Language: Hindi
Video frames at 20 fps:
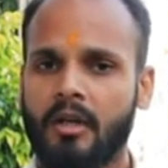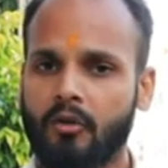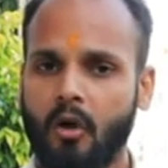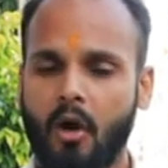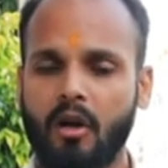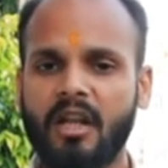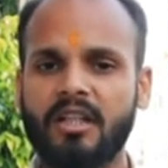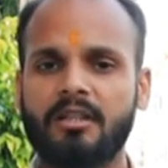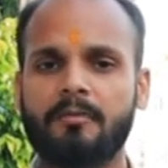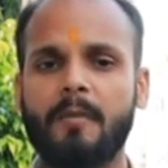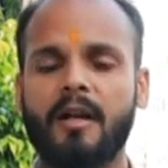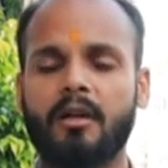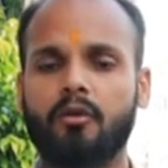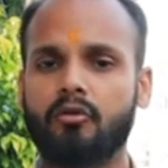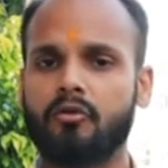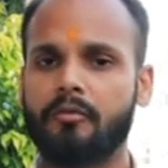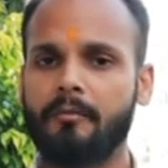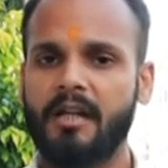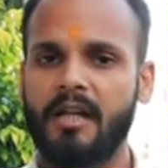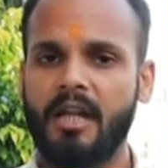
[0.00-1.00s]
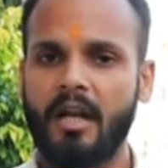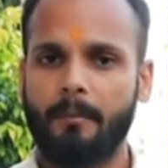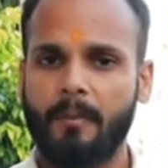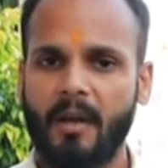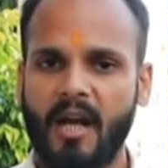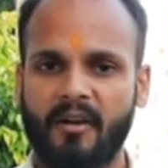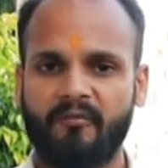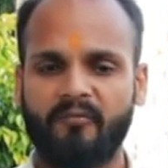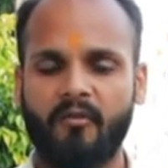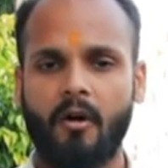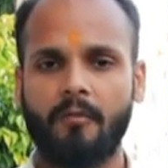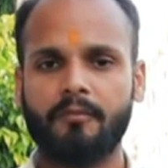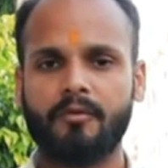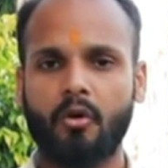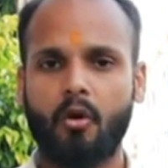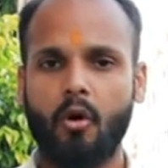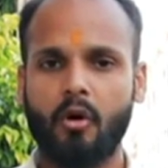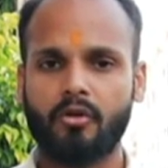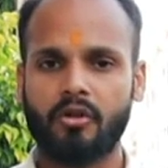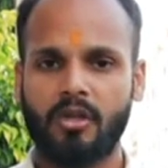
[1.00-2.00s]
नॉलेज में कुछ मीडिया प्लेटफॉर्म्स
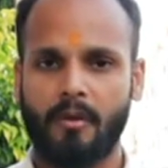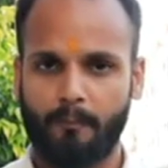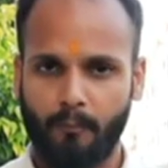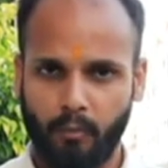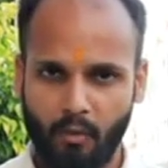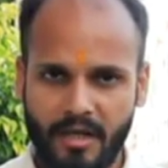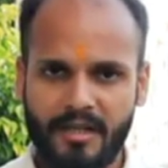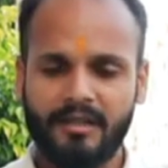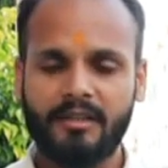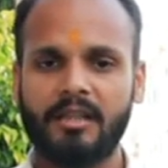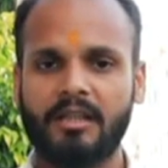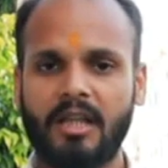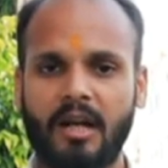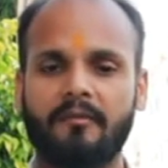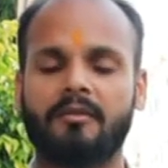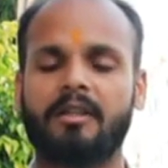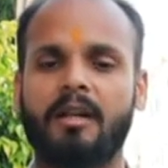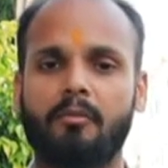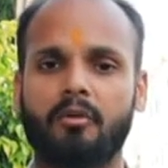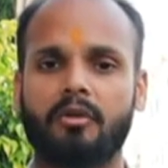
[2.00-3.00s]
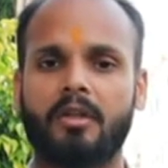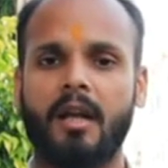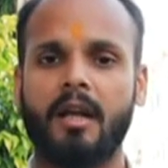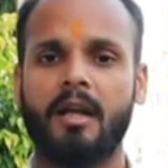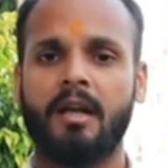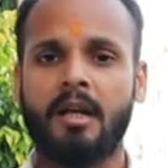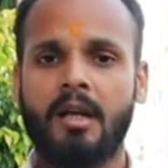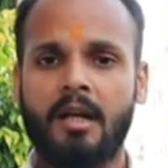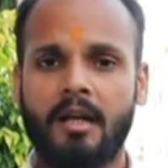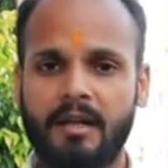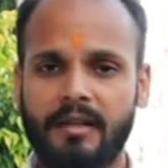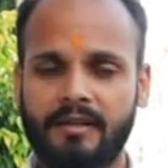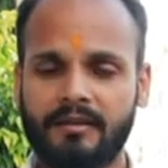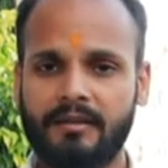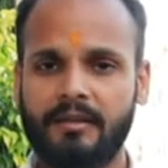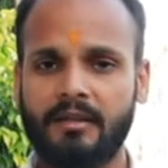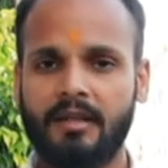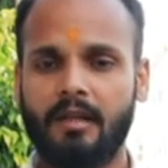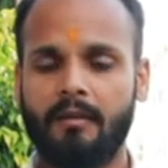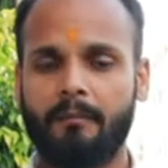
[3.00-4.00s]
और जब पुलिस की तरफ से मुझे इस
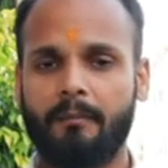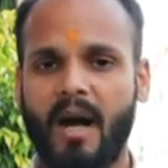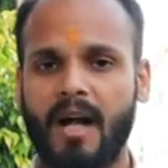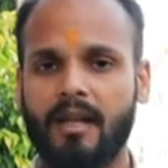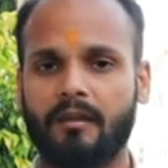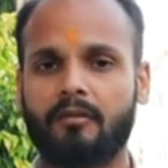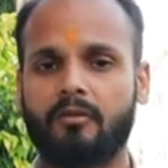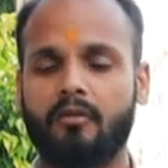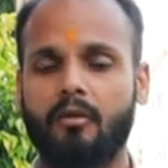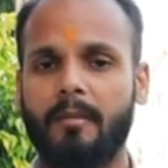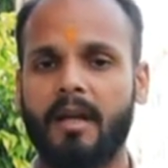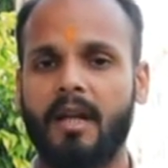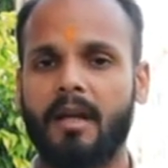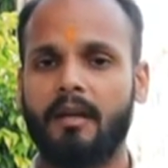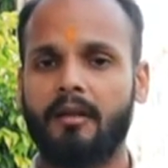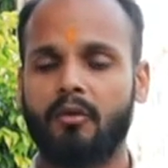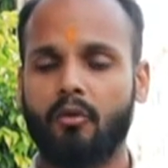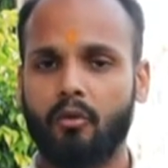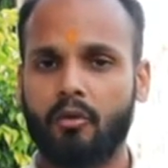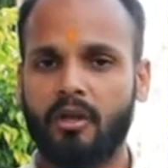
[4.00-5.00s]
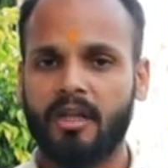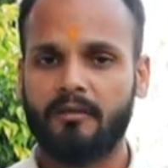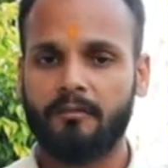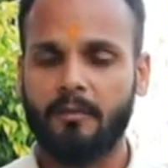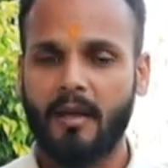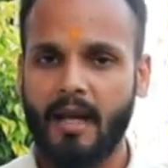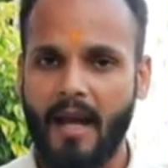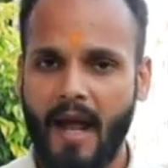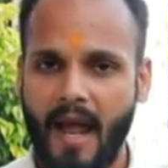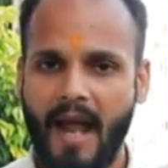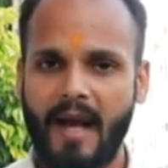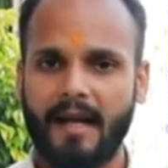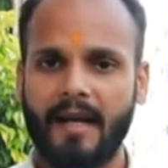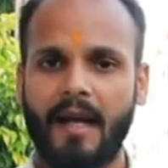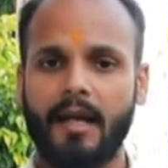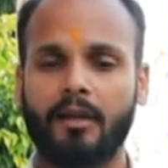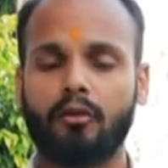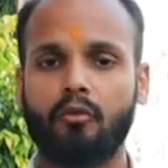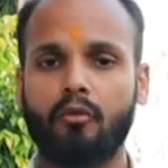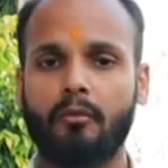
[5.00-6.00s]
बात को मेरी नोटिस में लाया
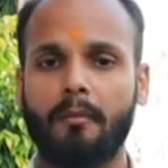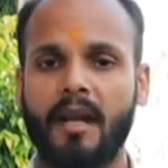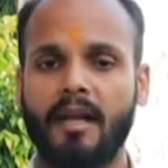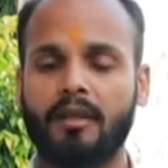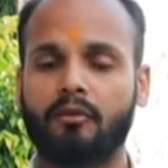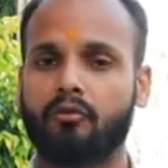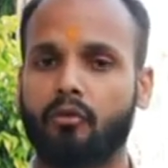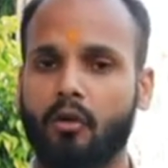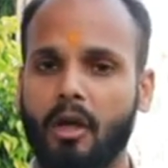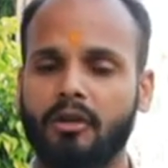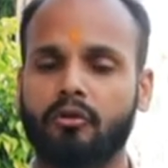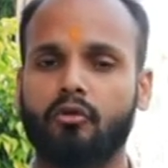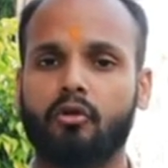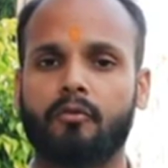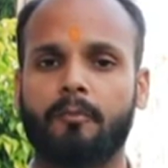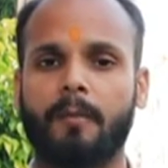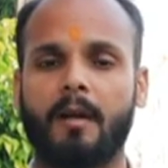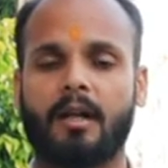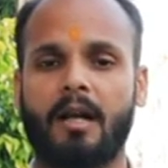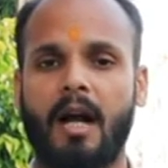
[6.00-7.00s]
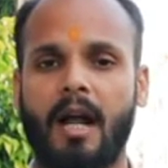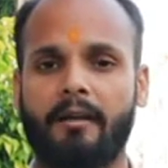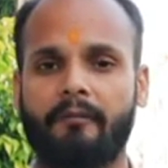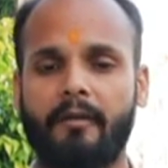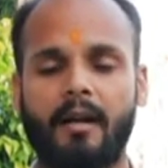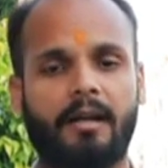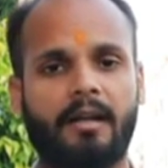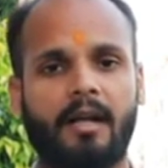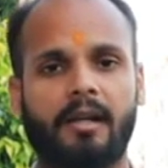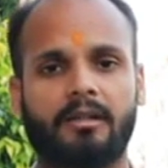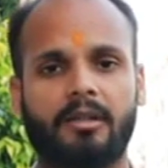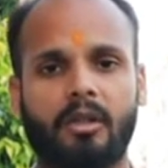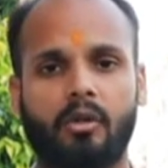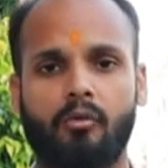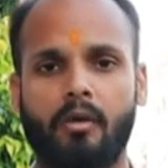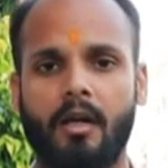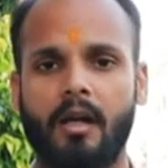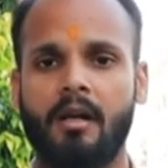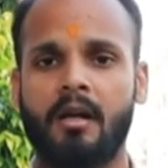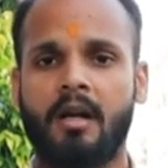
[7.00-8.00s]
गया तो मैंने तुरंत उस पर कार्रवाई करते
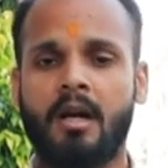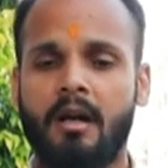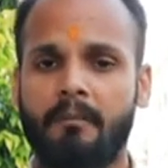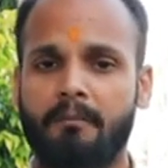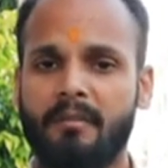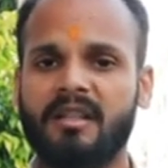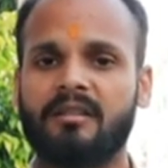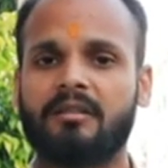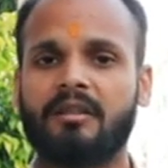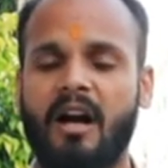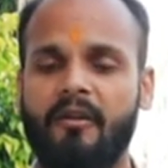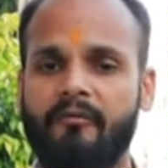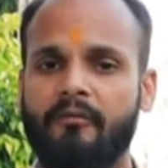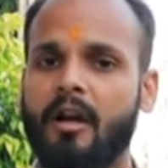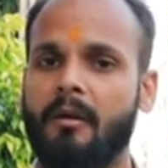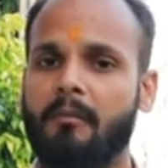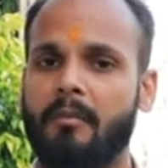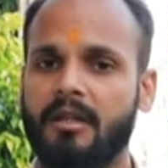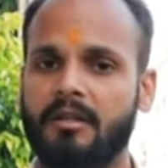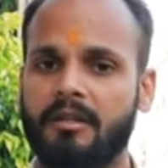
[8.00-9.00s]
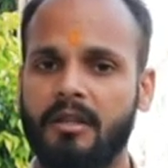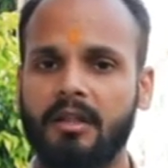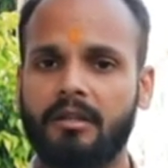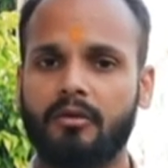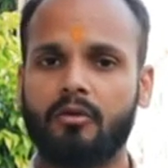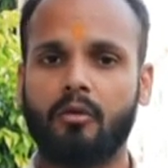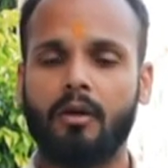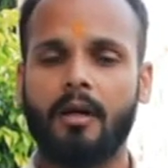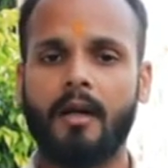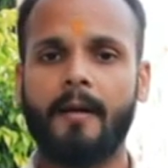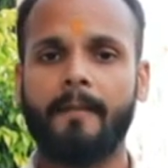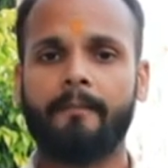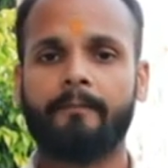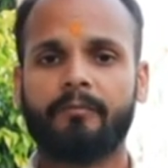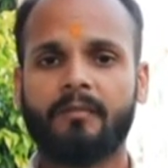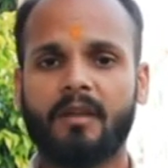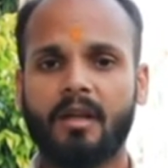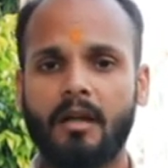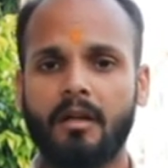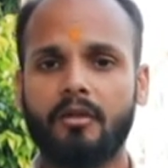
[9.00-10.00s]
हुए मिस साफिया मजीद जो हैं
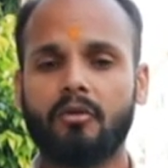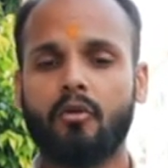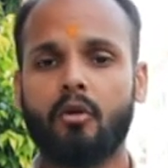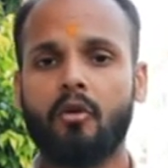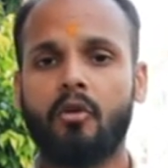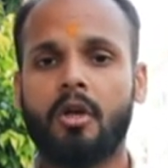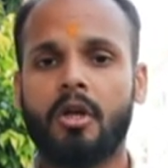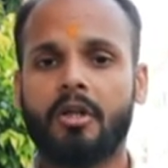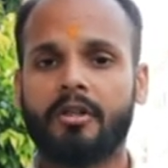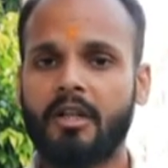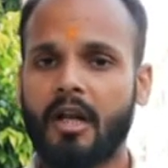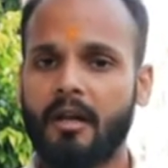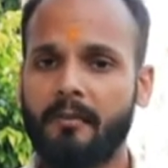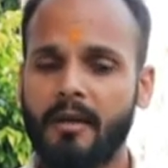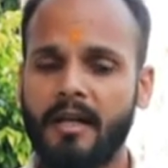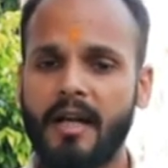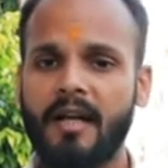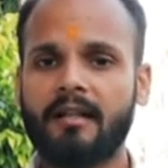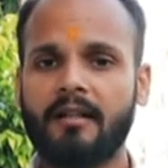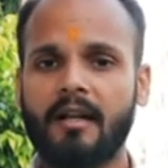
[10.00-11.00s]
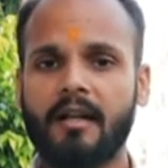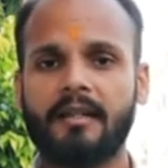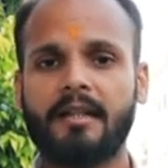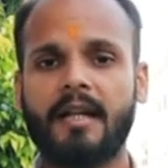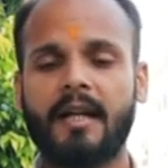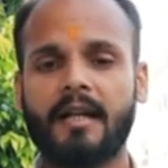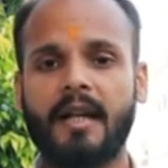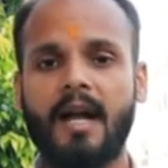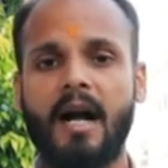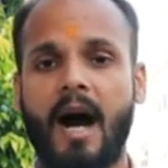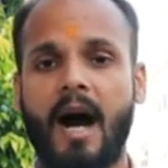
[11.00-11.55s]
इनको टर्मिनेट कर दिया गया